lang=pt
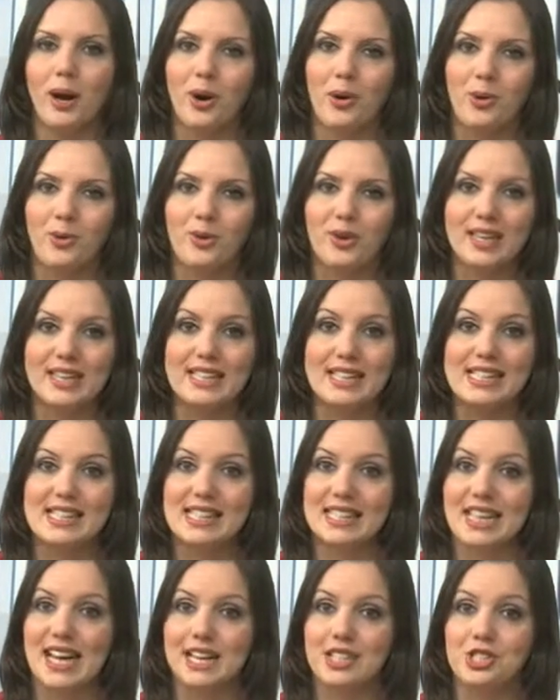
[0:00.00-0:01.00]
A ONG da
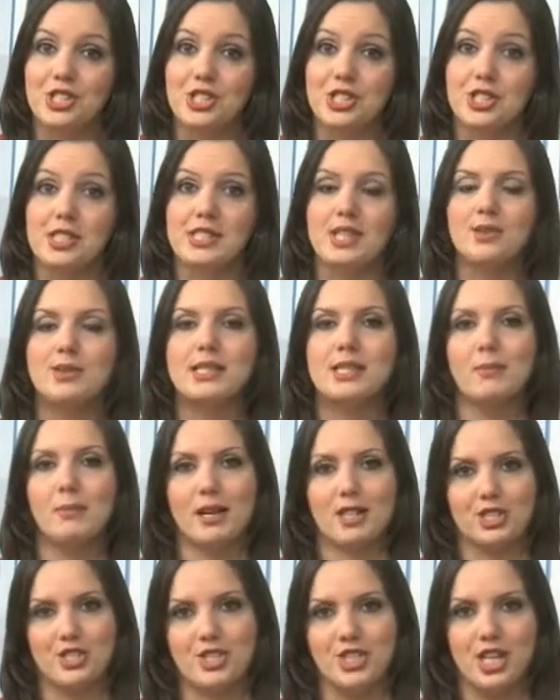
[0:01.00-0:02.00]
cidade de São
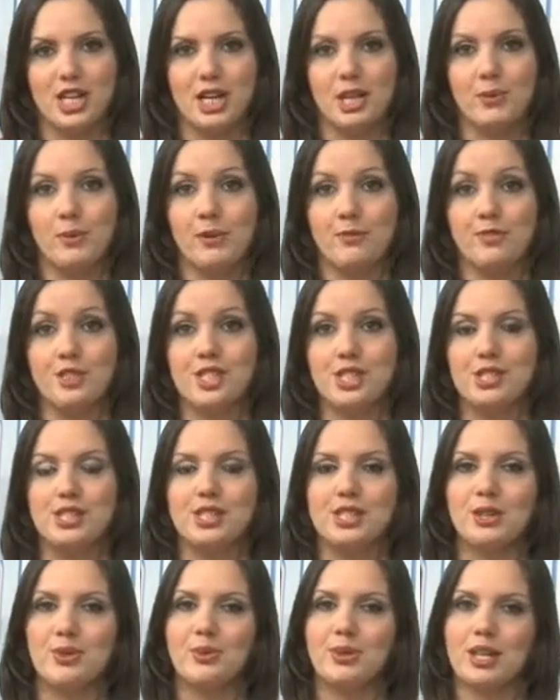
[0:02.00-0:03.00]
Sebastião, a
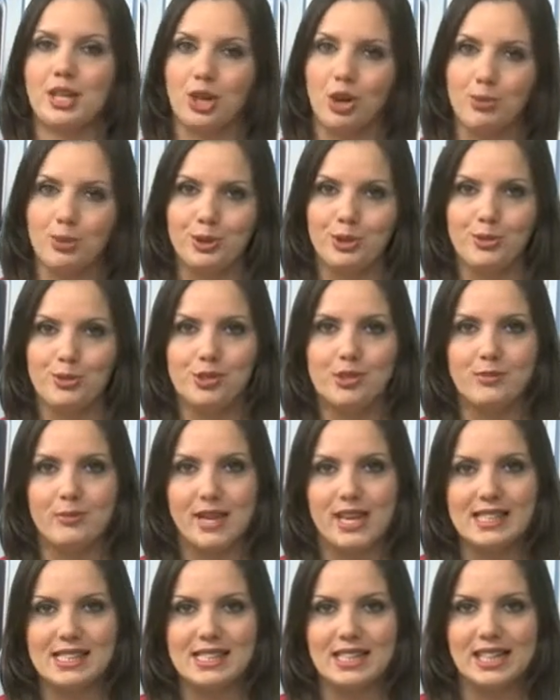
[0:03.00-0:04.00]
25 quilômetros de
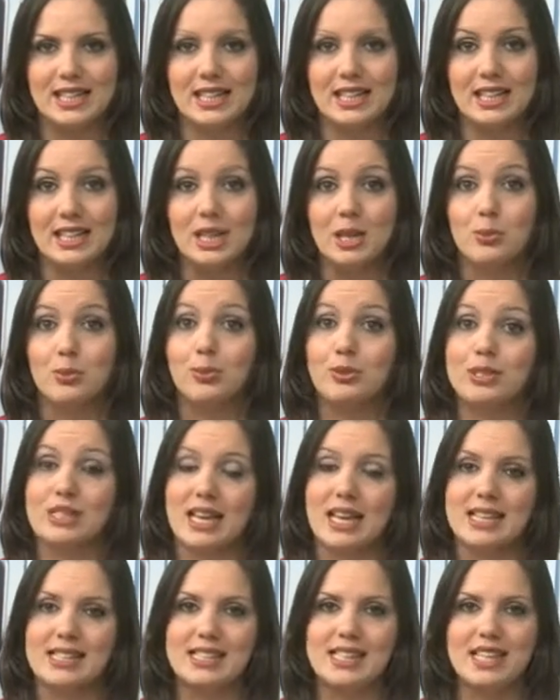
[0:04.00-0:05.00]
Brasília,
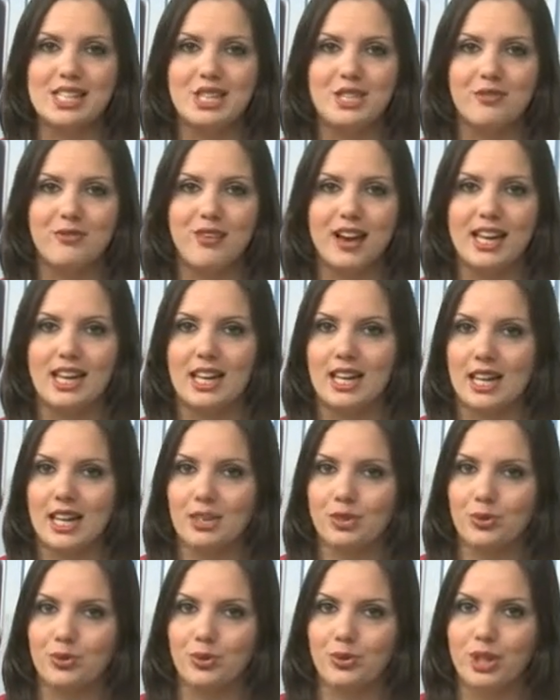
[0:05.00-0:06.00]
busca incentivar a
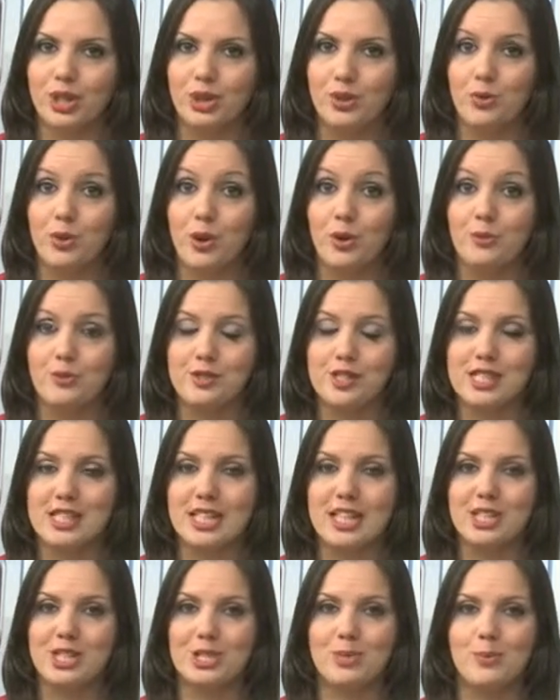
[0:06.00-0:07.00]
leitura com a
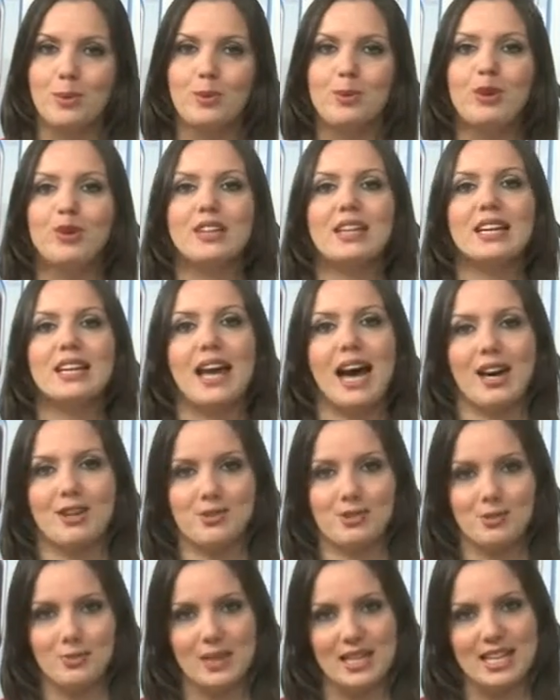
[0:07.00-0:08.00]
oficina de
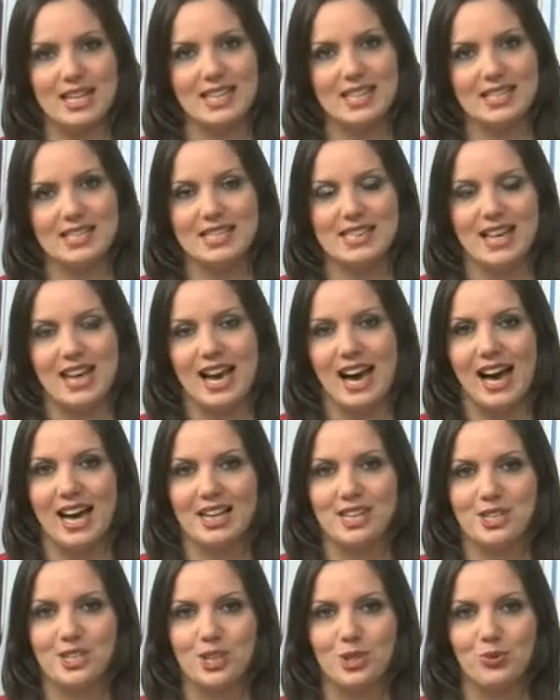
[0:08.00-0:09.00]
bibliotecários mirins. A
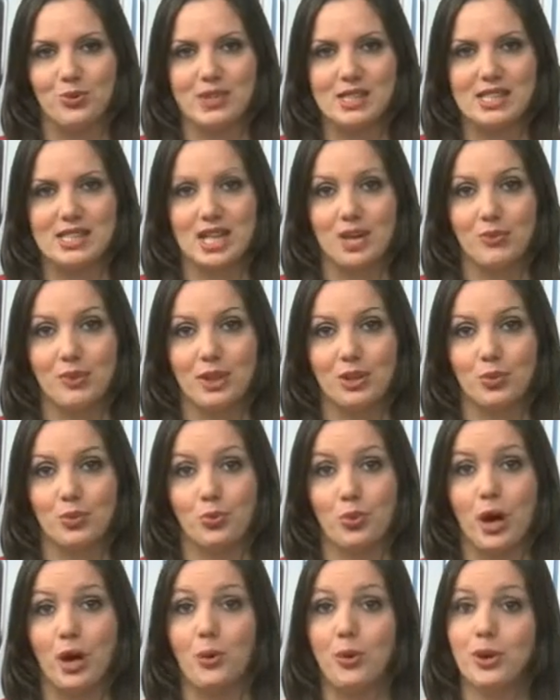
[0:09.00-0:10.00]
instituição
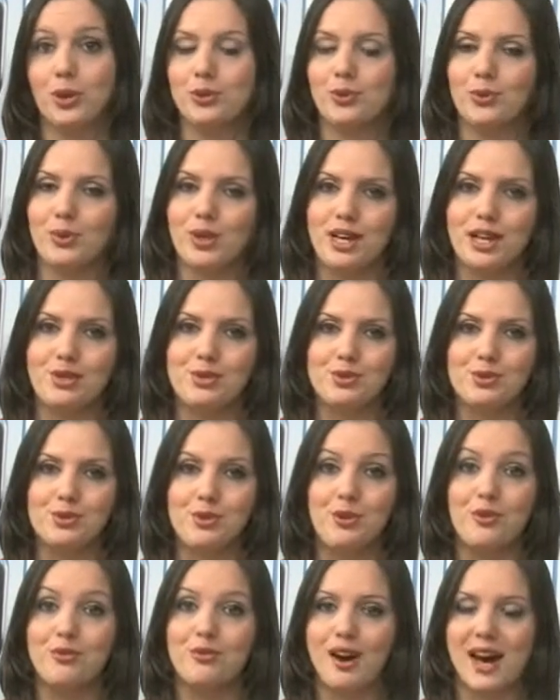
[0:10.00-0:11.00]
atua há oito anos
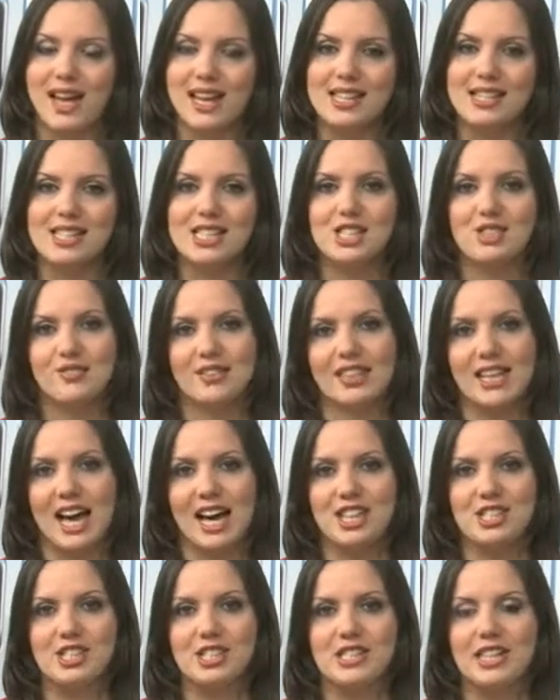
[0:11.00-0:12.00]
com várias
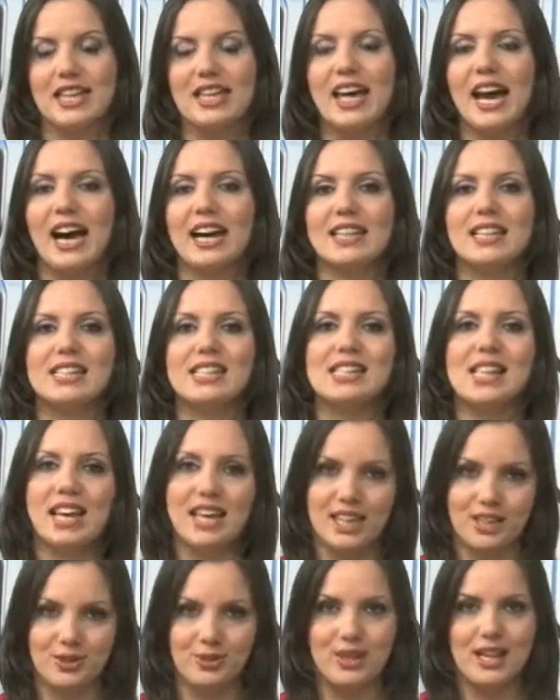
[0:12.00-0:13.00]
atividades ligadas à
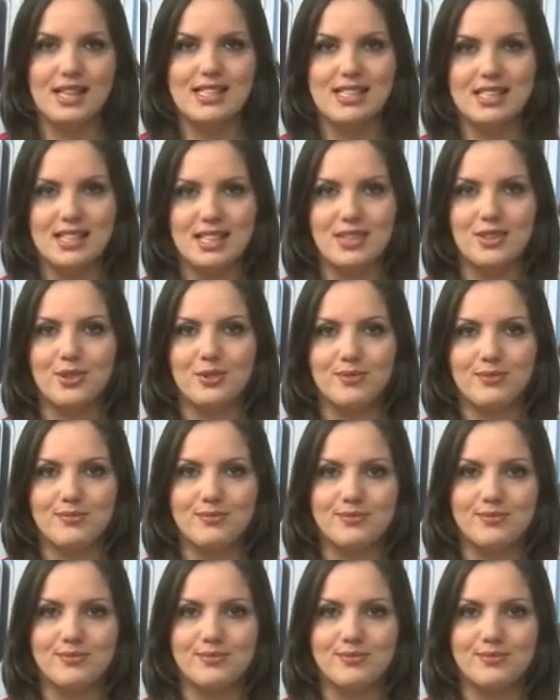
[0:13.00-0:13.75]
educação.